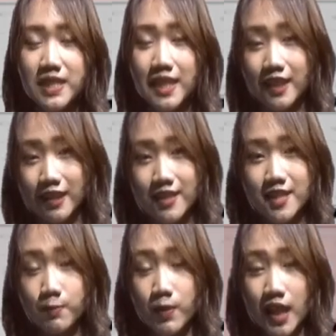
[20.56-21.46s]
Pencatatan
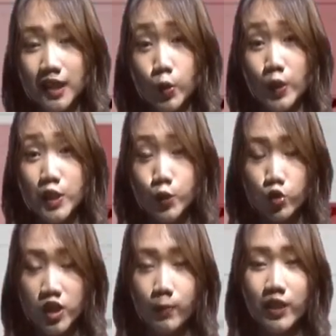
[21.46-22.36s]
Sipil atau
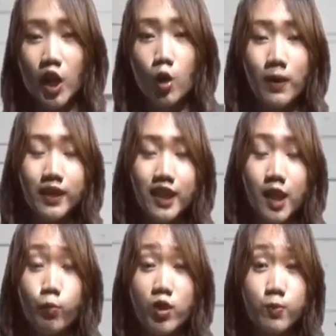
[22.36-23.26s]
Distuk Capil Kabupaten
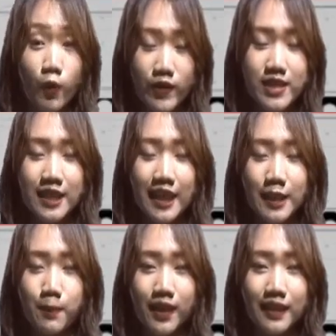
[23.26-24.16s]
Kapuas Provinsi
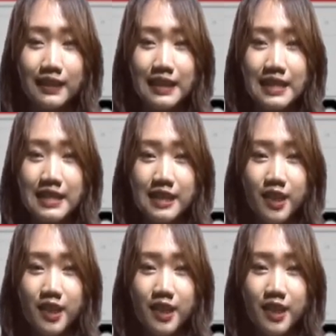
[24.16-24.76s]
Kalimantan Tengah